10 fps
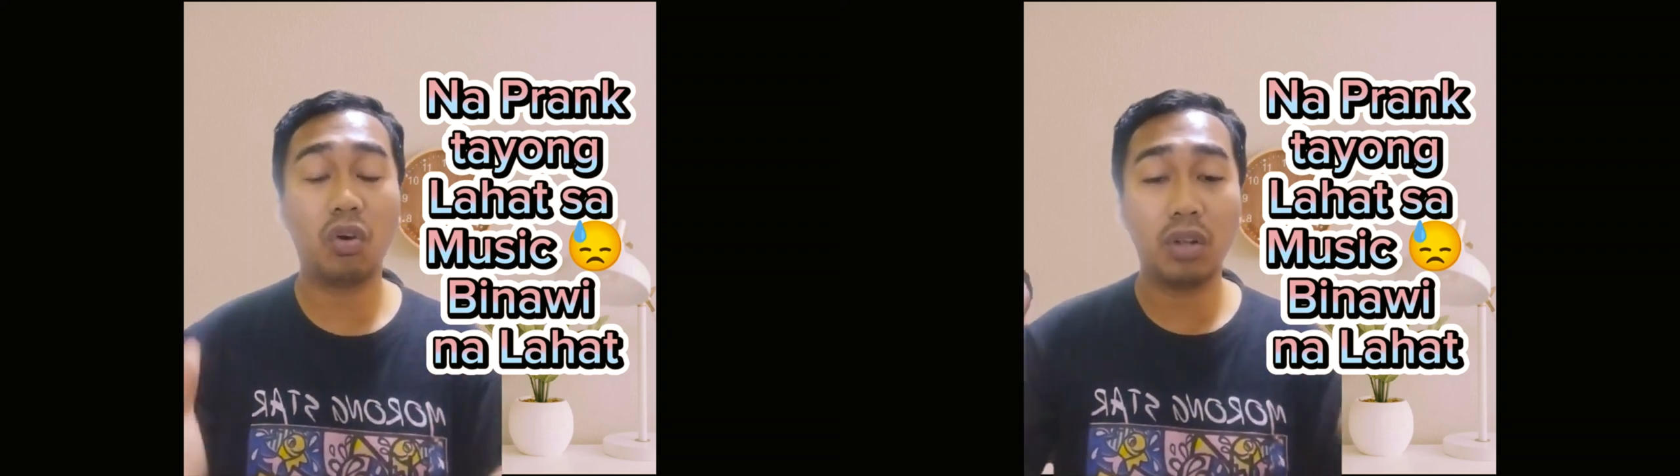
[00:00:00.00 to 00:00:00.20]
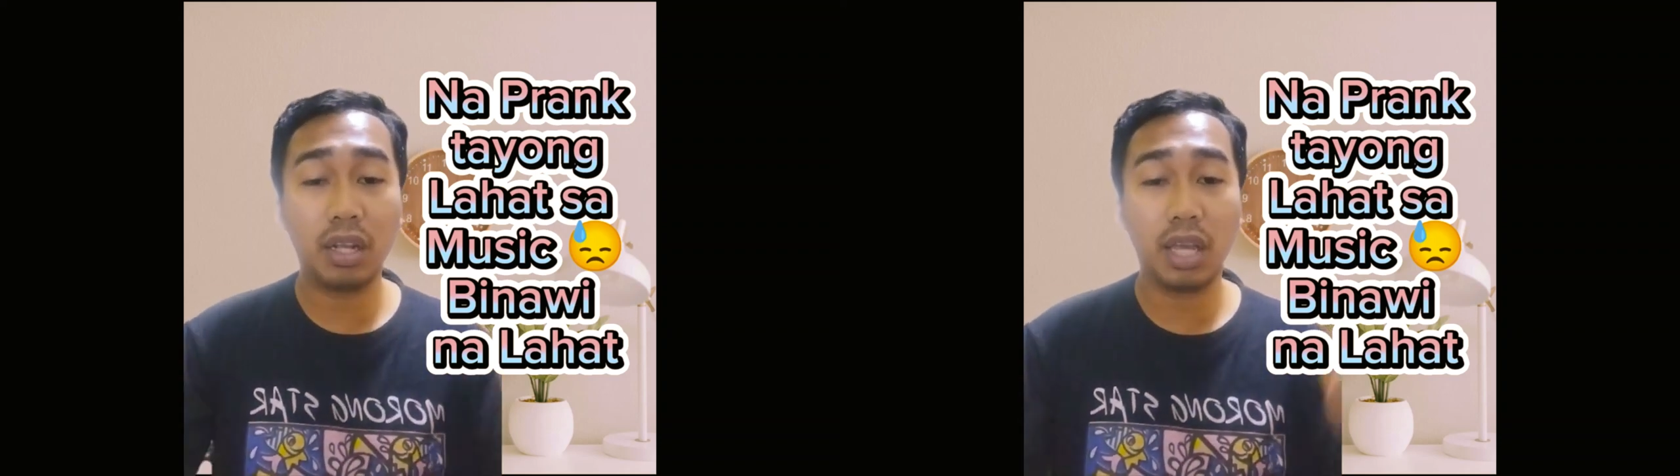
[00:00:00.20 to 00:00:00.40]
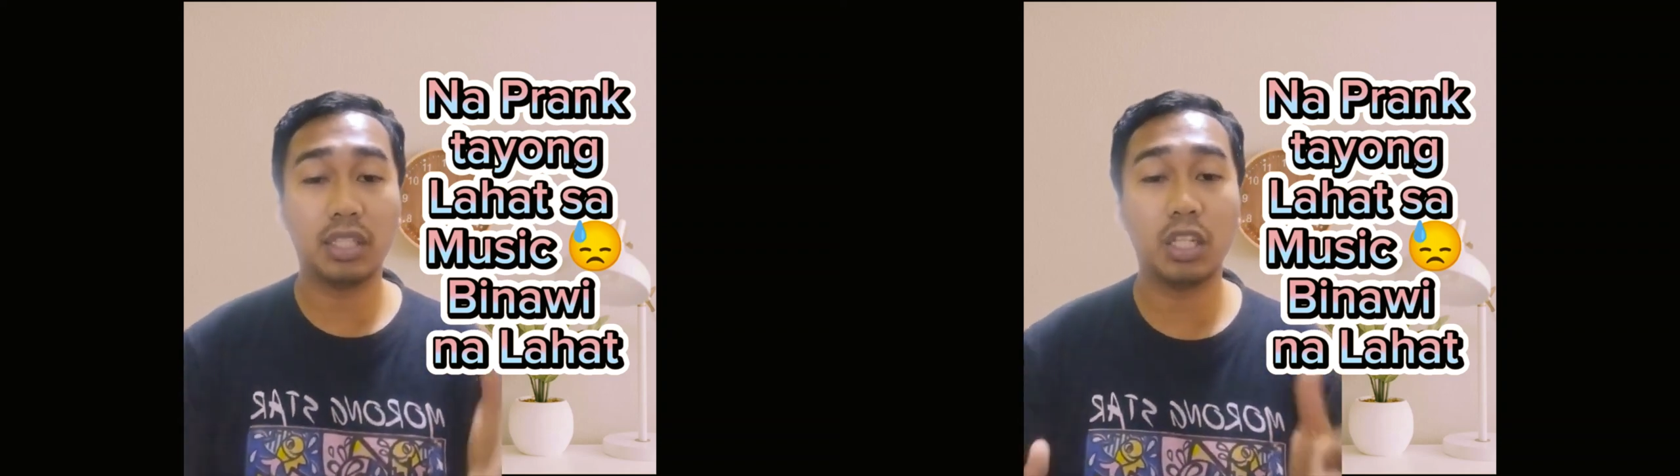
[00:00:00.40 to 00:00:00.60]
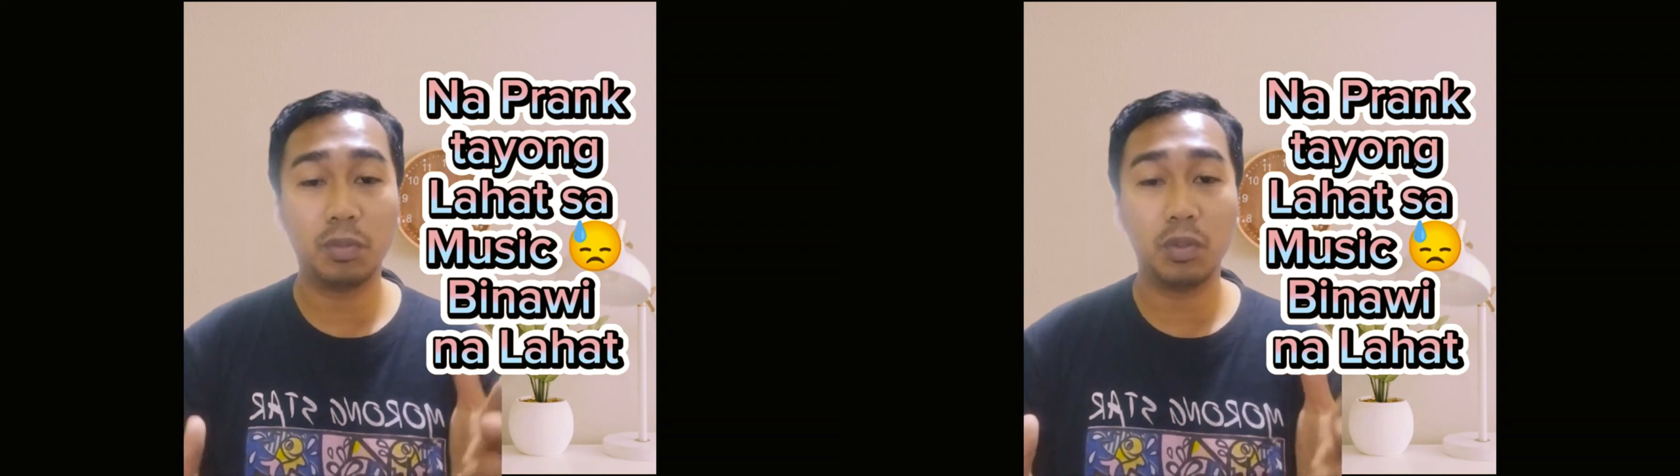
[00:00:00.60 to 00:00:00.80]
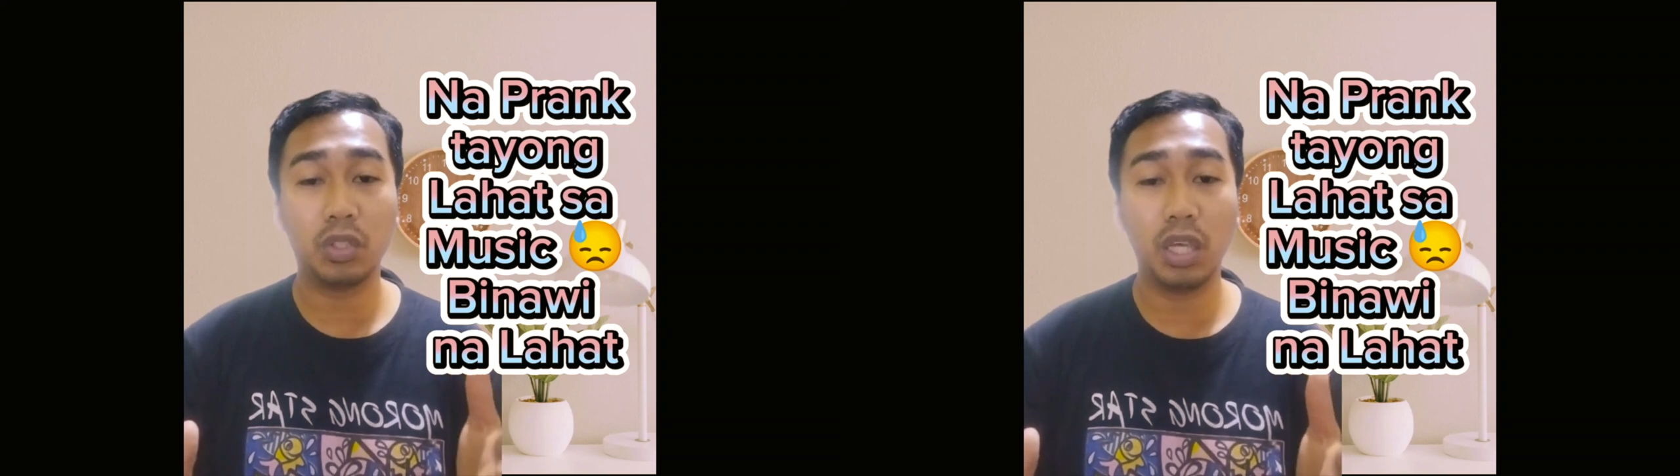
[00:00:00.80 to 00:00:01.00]
ako ng
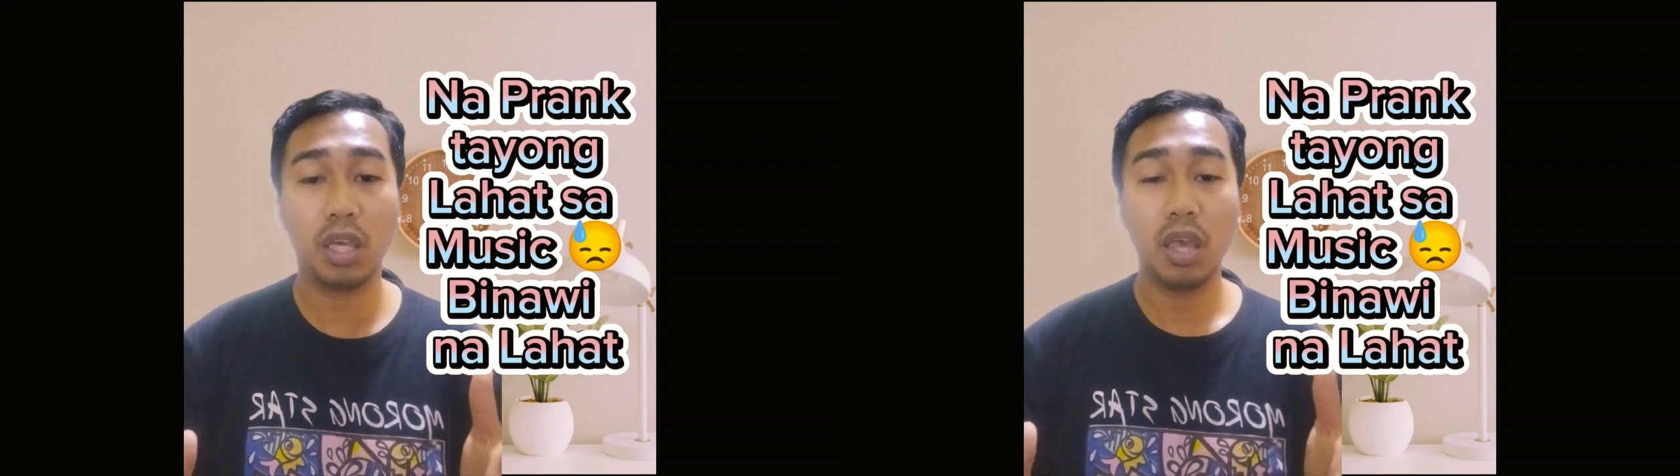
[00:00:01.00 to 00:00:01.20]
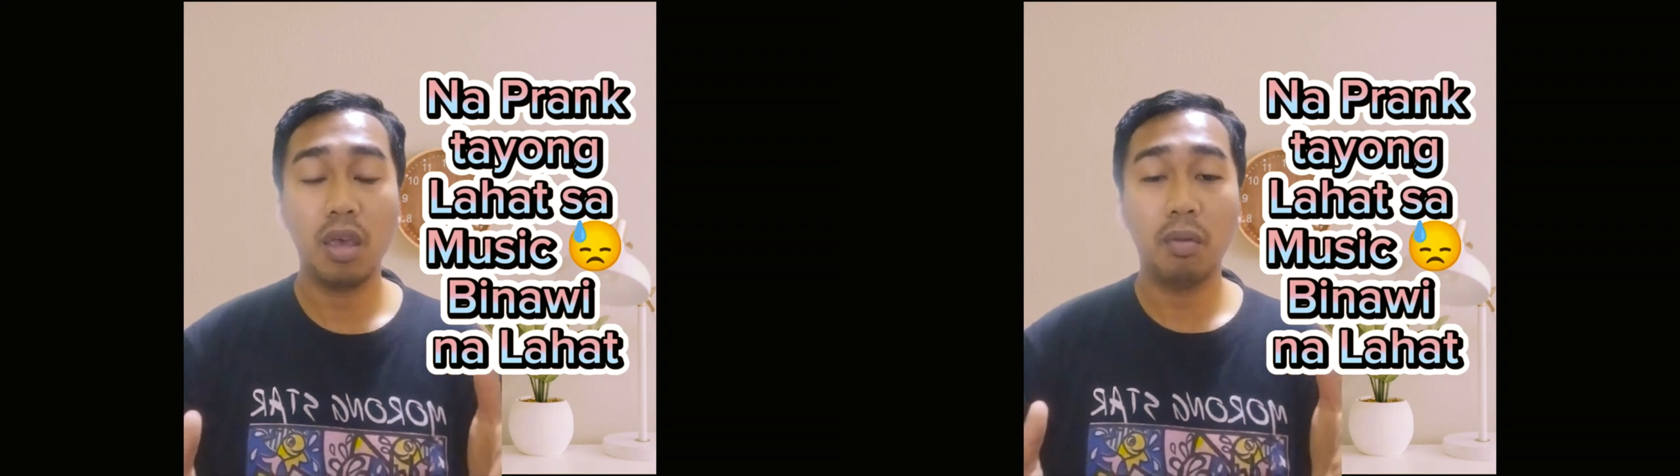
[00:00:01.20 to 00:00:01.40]
license music.